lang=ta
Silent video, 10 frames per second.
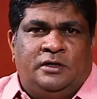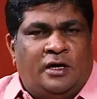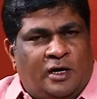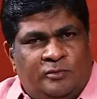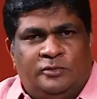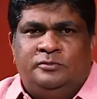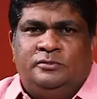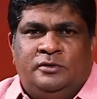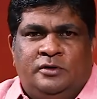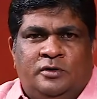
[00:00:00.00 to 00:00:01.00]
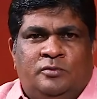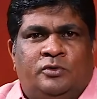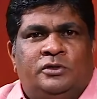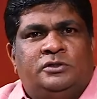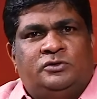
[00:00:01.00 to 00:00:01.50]
நாமும்
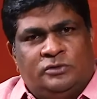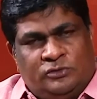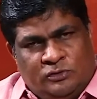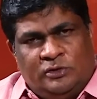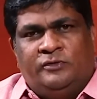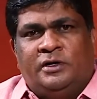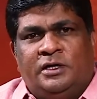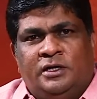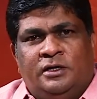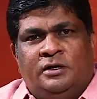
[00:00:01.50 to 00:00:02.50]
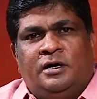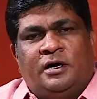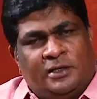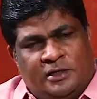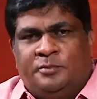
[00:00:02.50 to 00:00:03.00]
புனிதத்துவத்தோடு வாழ
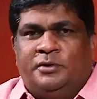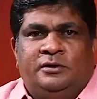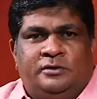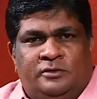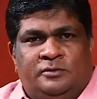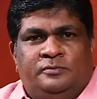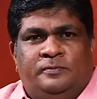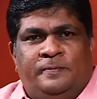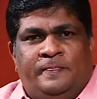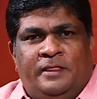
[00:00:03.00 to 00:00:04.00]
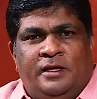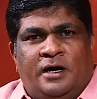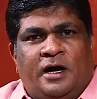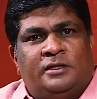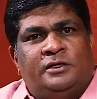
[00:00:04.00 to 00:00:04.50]
அழைக்கப்படுகின்றோம்
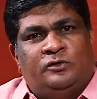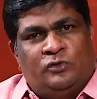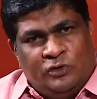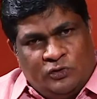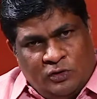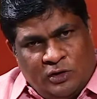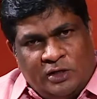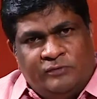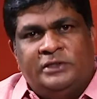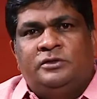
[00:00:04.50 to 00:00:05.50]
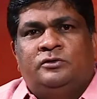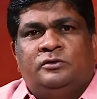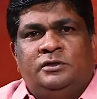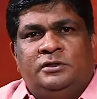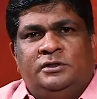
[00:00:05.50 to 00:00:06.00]
அதை குறிக்கோளாக
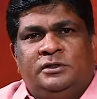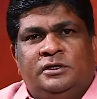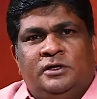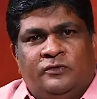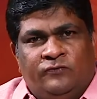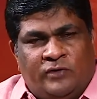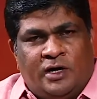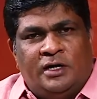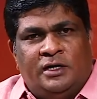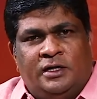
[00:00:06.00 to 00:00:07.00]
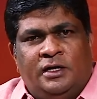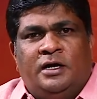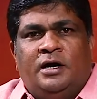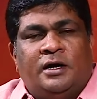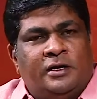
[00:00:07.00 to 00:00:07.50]
வைத்துக்கொண்டு வாழ
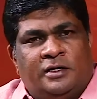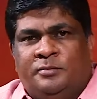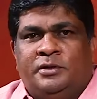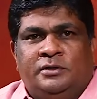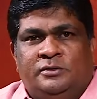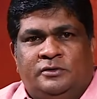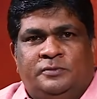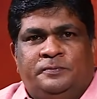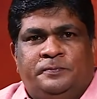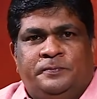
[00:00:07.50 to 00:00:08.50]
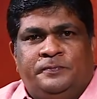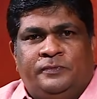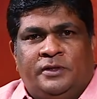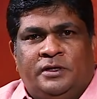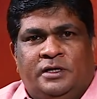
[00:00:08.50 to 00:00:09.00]
அழைக்கப்படுகின்றோம்
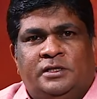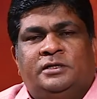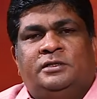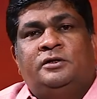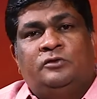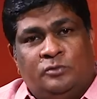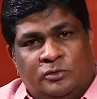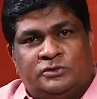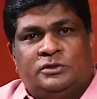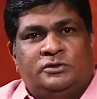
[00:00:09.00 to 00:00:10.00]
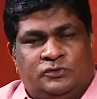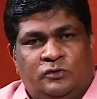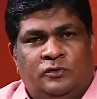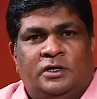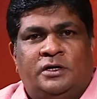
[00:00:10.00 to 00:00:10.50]
அதற்குத்தான் தொன்போஸ்கோ
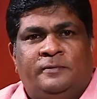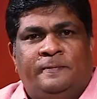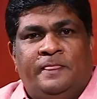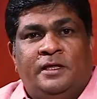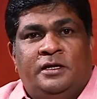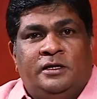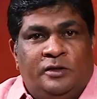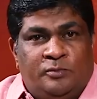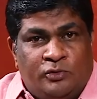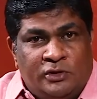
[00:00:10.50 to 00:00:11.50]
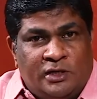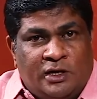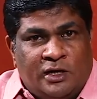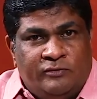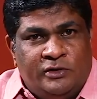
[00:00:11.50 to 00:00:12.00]
சொல்வார் நீ
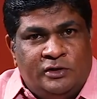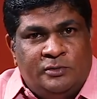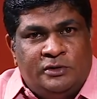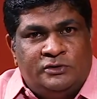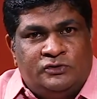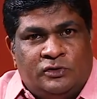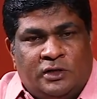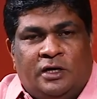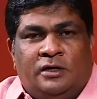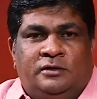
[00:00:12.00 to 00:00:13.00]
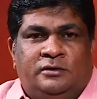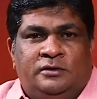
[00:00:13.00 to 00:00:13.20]
புனிதனாக வேண்டும் என்று சொன்னால்